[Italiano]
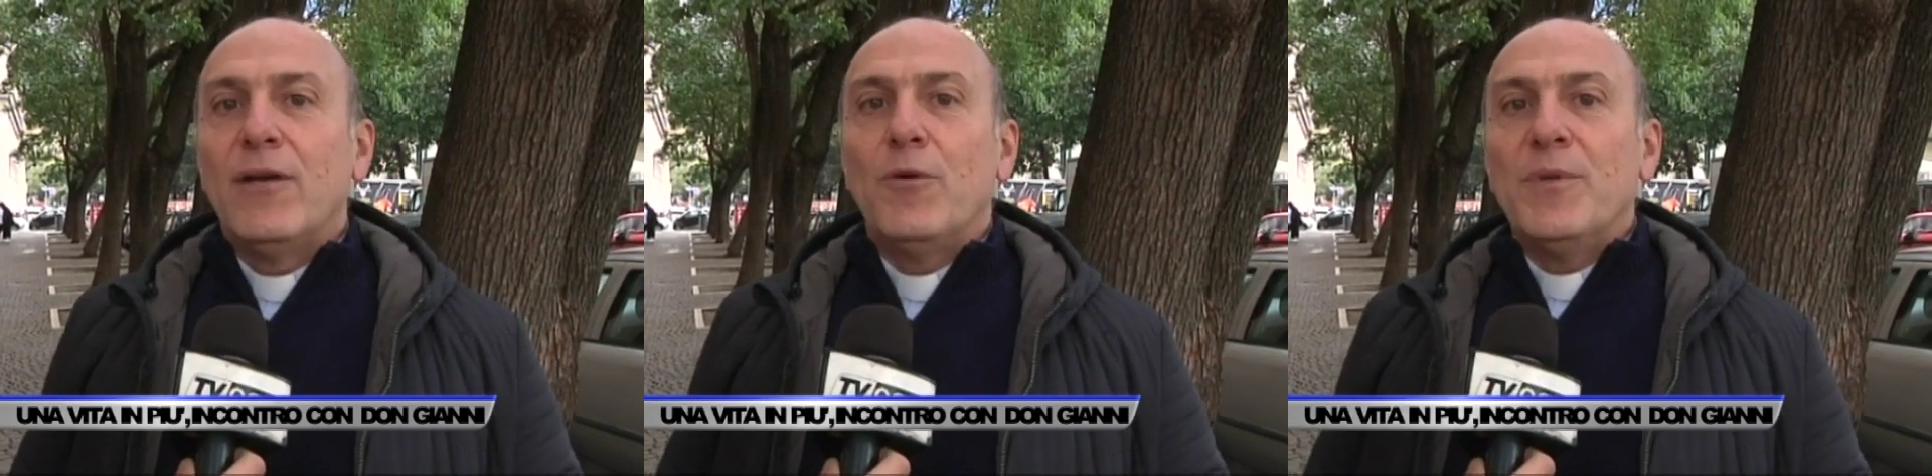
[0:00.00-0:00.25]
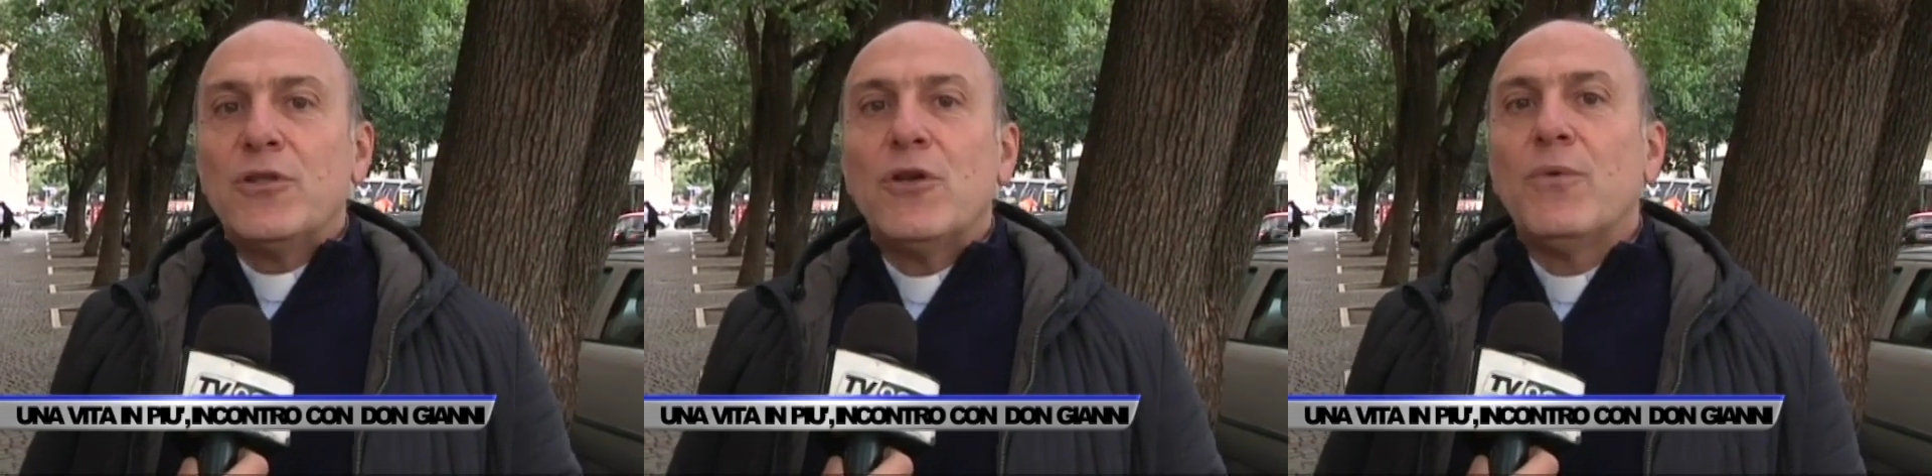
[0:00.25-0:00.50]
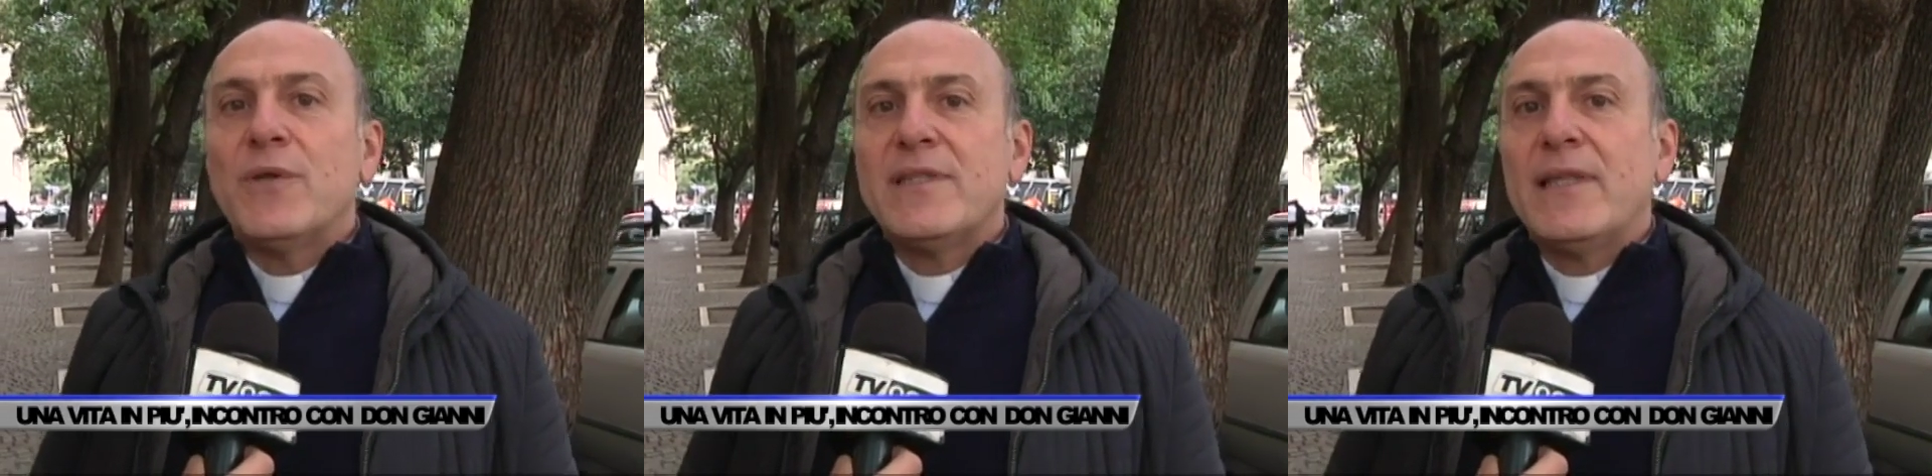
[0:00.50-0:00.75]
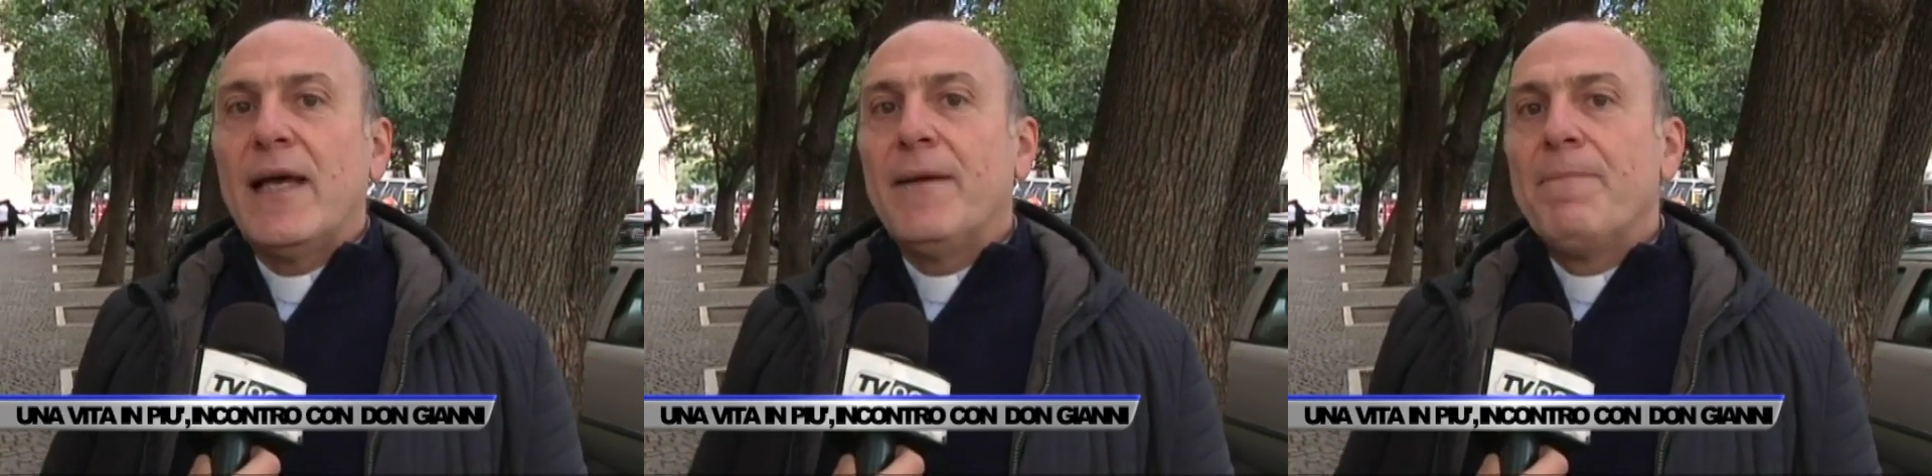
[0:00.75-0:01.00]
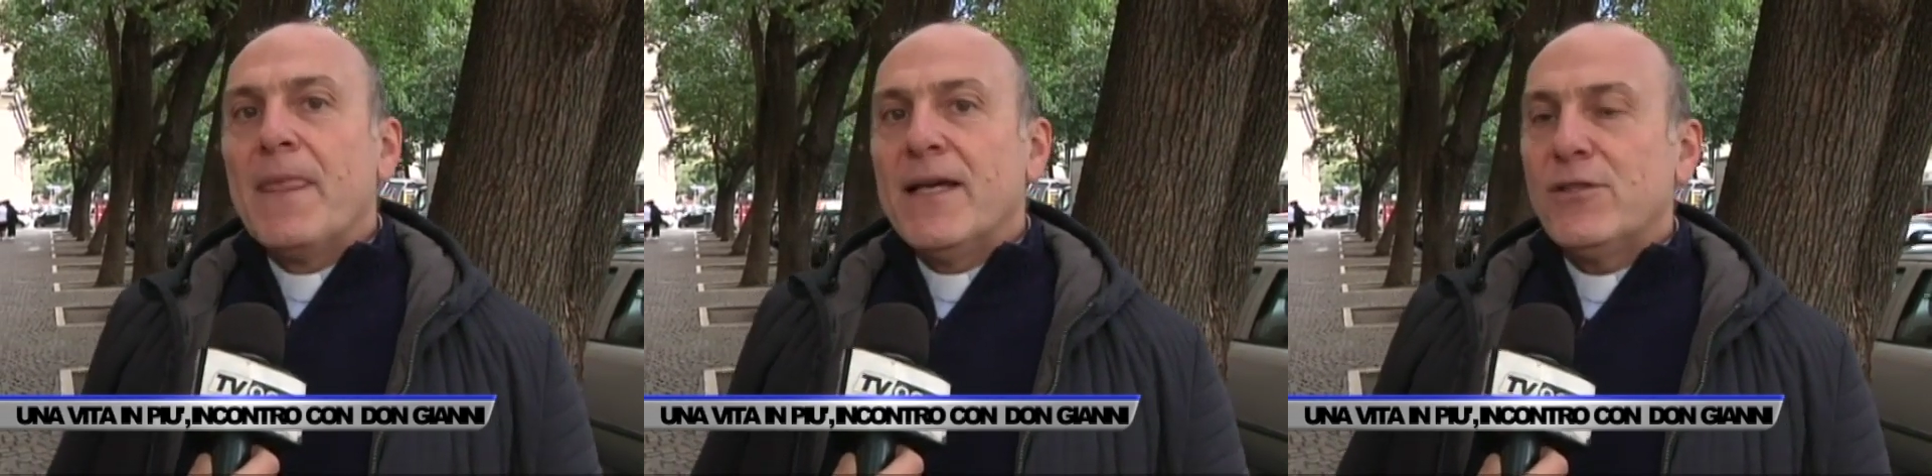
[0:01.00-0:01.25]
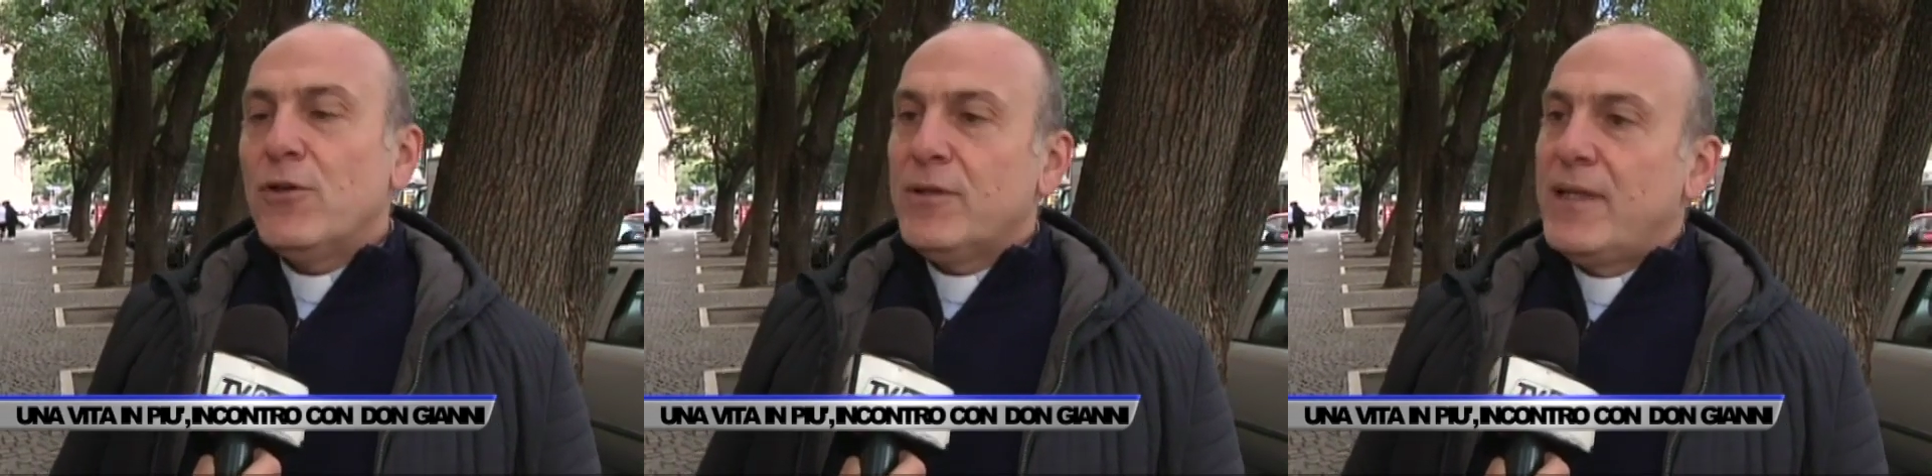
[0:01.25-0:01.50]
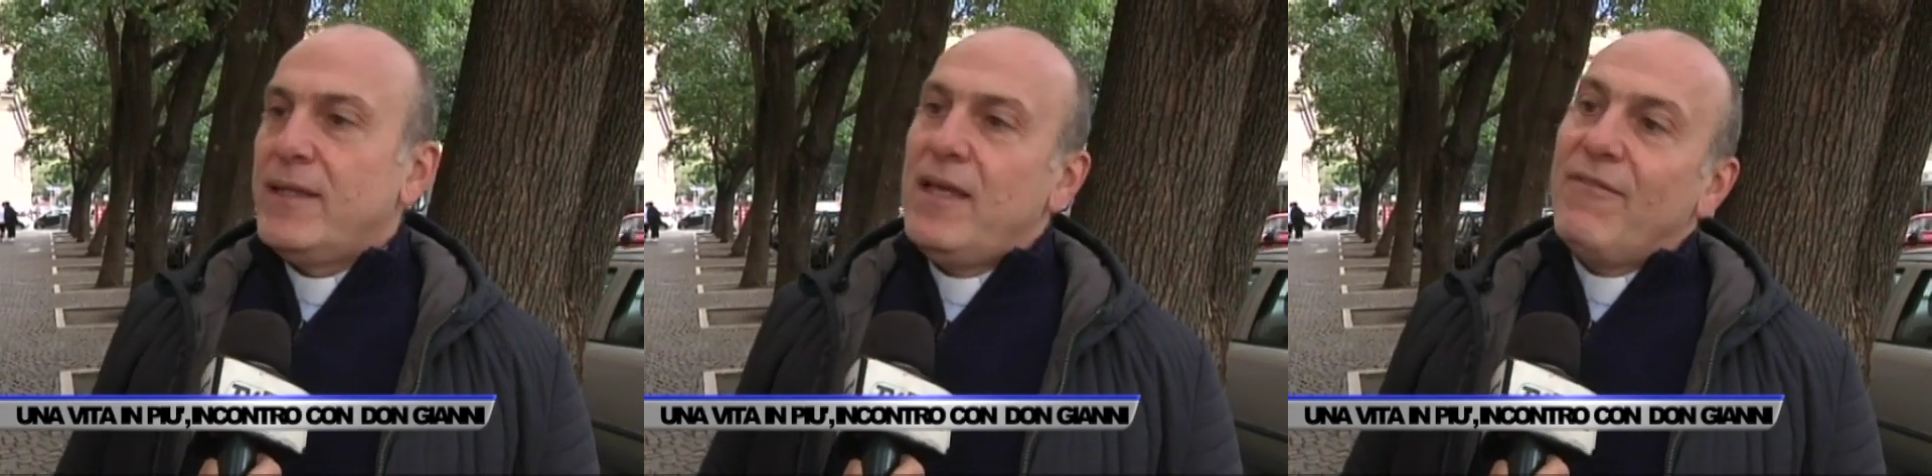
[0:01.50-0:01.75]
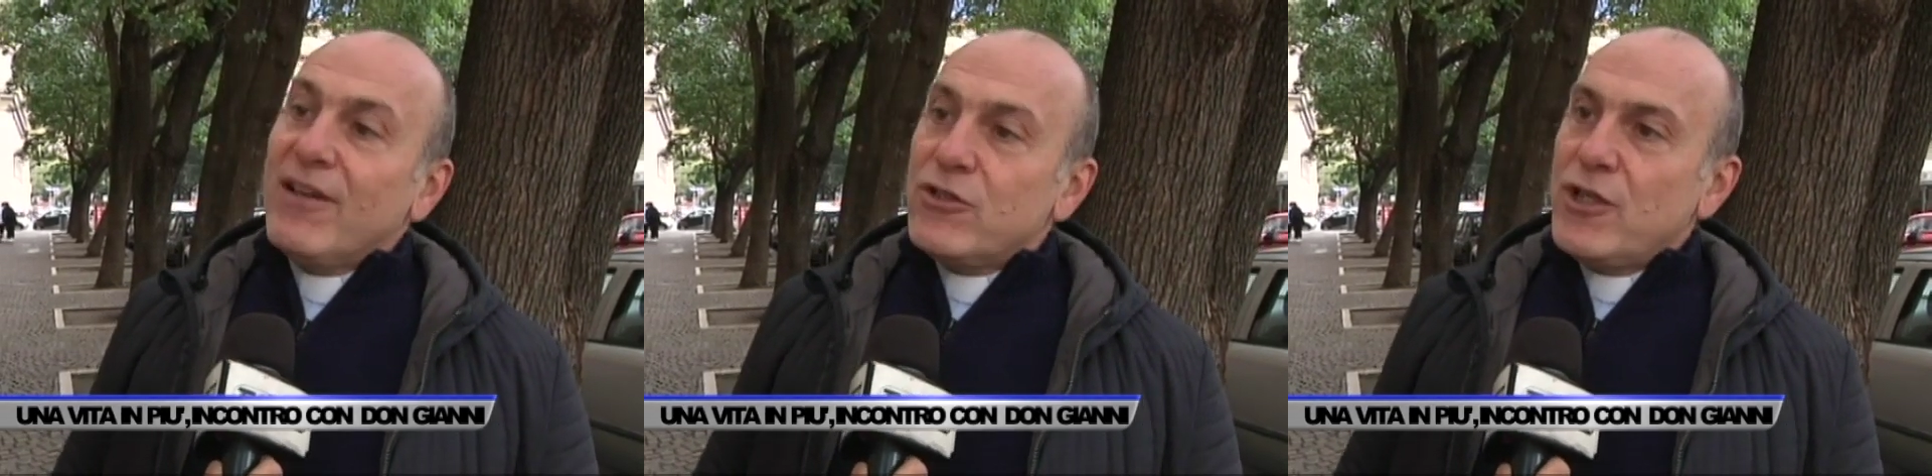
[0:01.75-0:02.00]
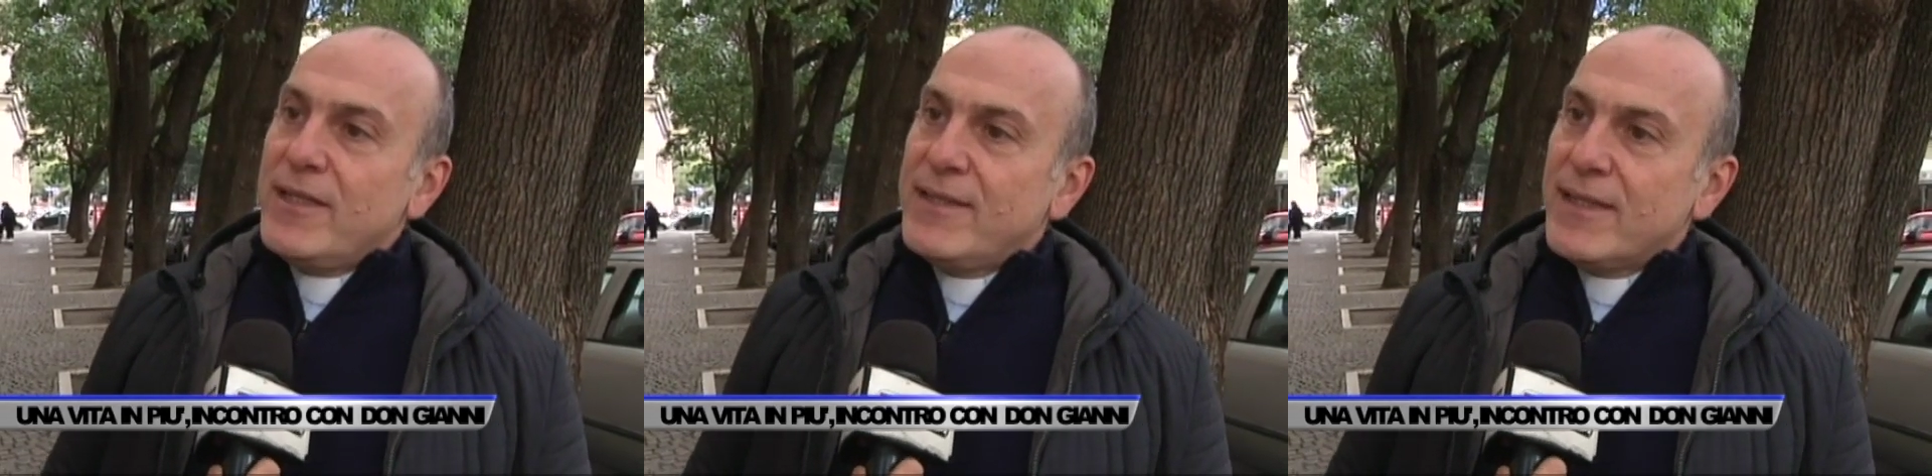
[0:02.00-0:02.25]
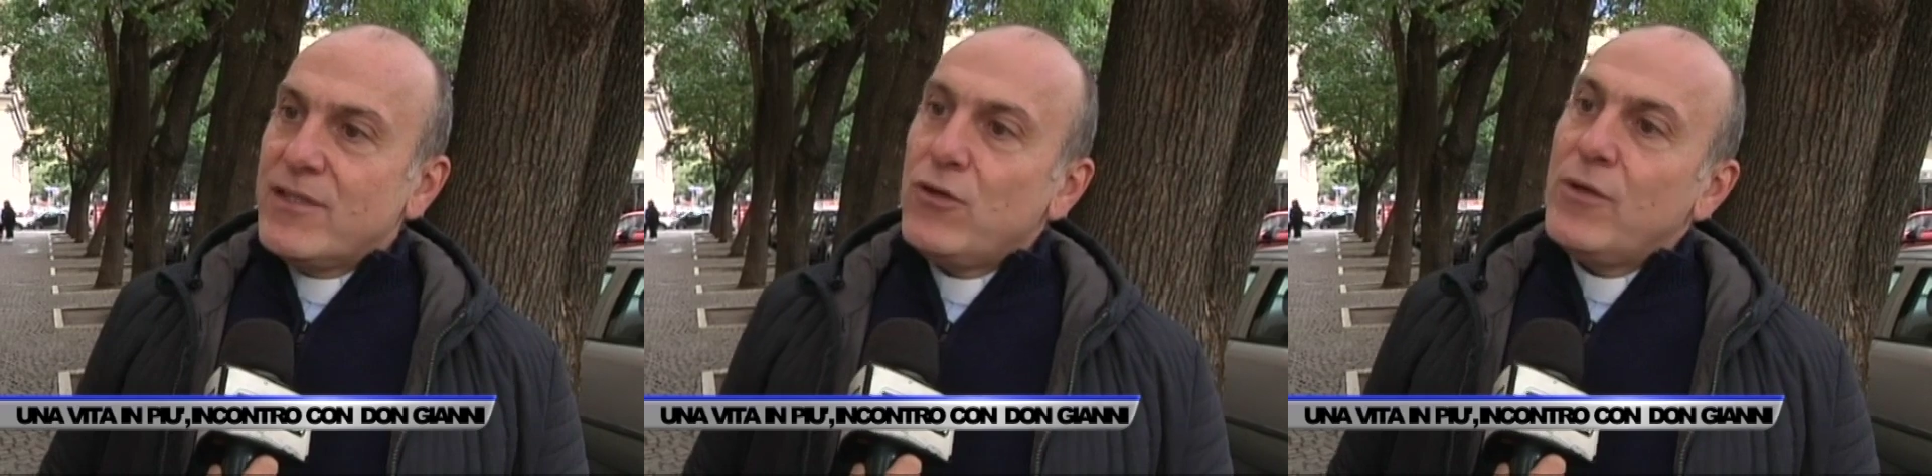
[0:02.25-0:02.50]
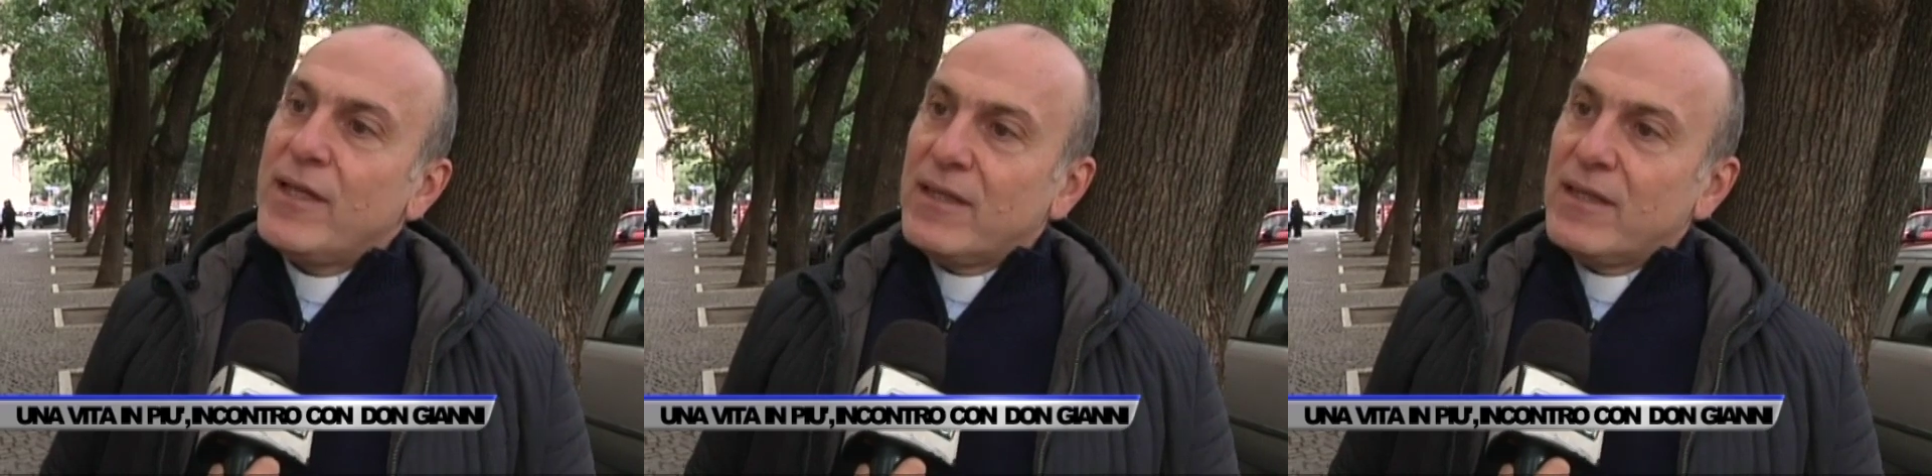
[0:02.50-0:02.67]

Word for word: cominciò questa sorta di evangelizzazione